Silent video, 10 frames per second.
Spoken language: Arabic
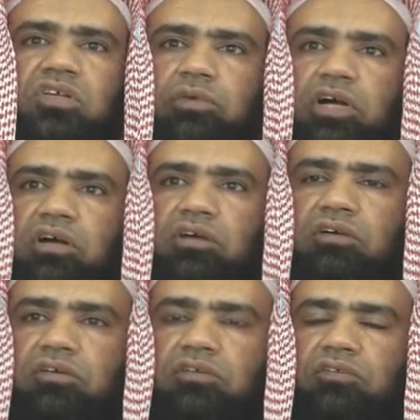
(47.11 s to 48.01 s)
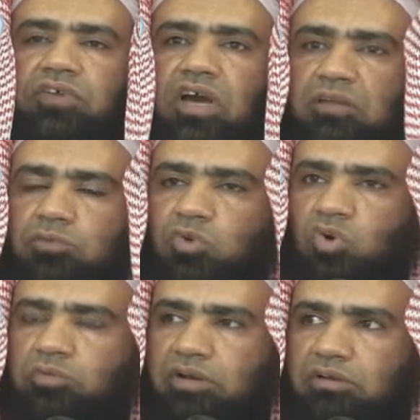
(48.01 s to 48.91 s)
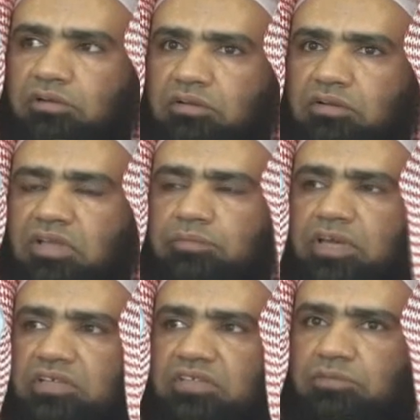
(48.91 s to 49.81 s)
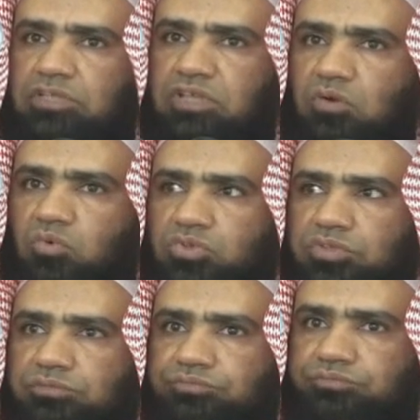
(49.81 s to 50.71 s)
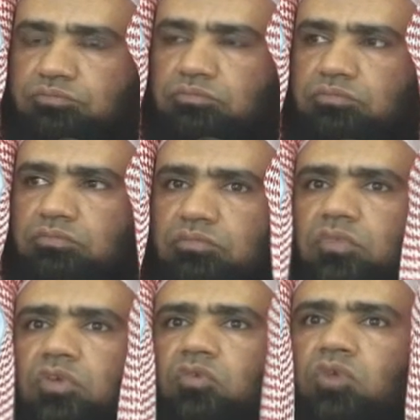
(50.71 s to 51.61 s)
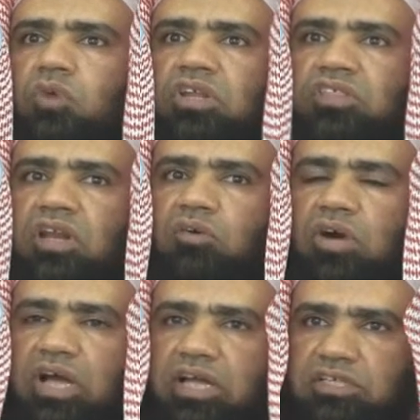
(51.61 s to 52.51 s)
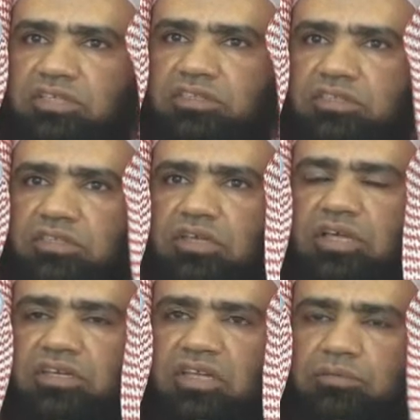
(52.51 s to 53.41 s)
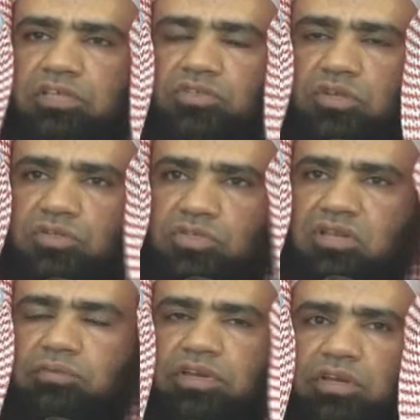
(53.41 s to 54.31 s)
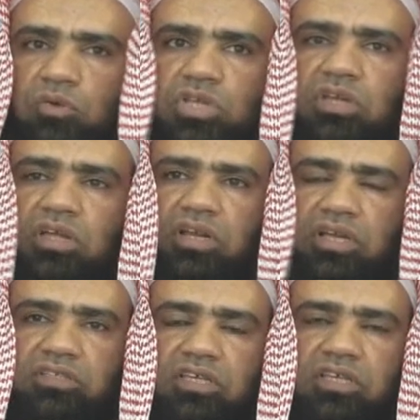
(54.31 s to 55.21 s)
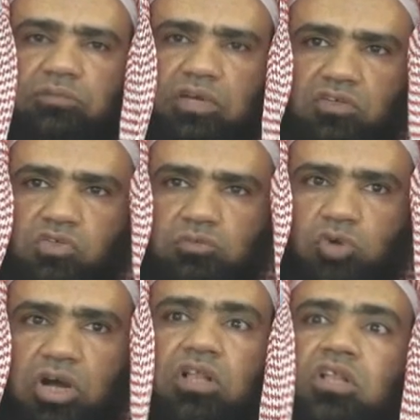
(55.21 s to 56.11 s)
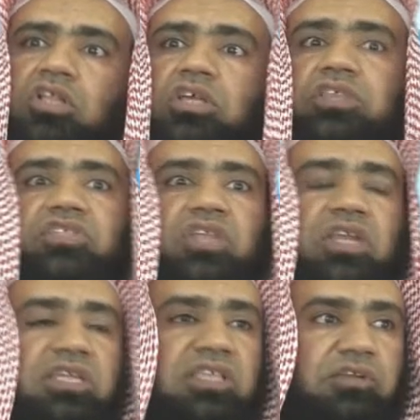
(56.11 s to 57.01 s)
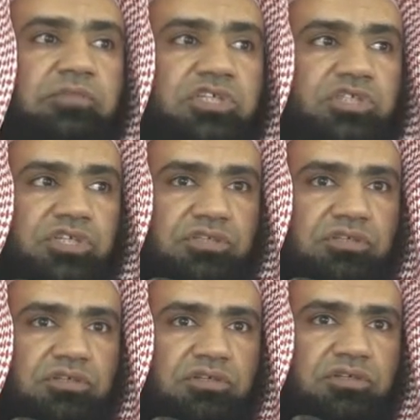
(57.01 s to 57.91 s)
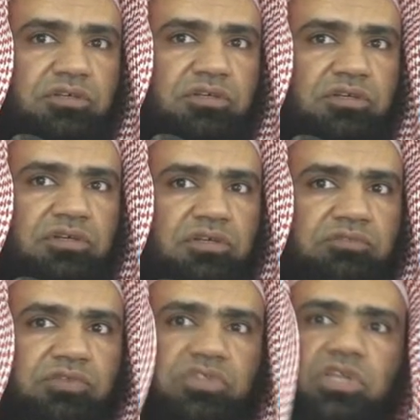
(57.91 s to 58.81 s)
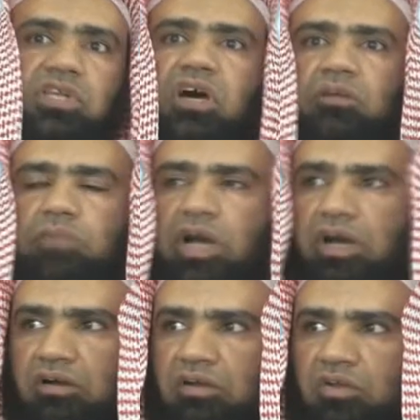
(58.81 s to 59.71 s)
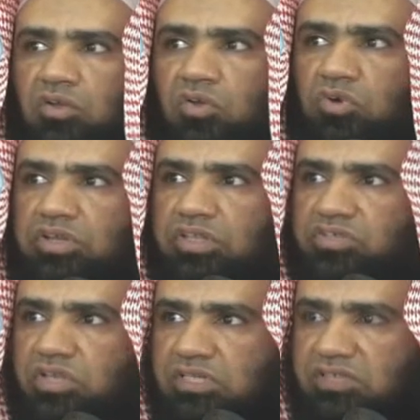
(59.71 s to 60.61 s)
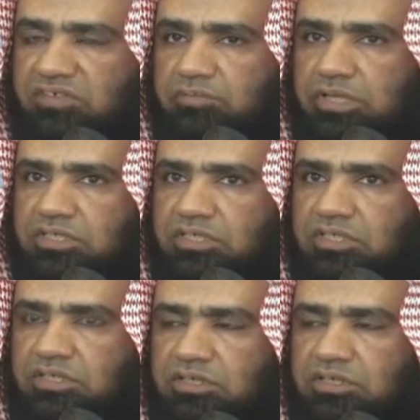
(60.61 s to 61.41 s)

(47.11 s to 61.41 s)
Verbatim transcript: كما فعل ابن عمر كما عند أبي داود وهو الذي روى حديث النبي صلى الله عليه وسلم أنه صلى ركعتين بعد الجمعة إذا صليت في المسجد فصلي أربعة وإذا صليت في بيتك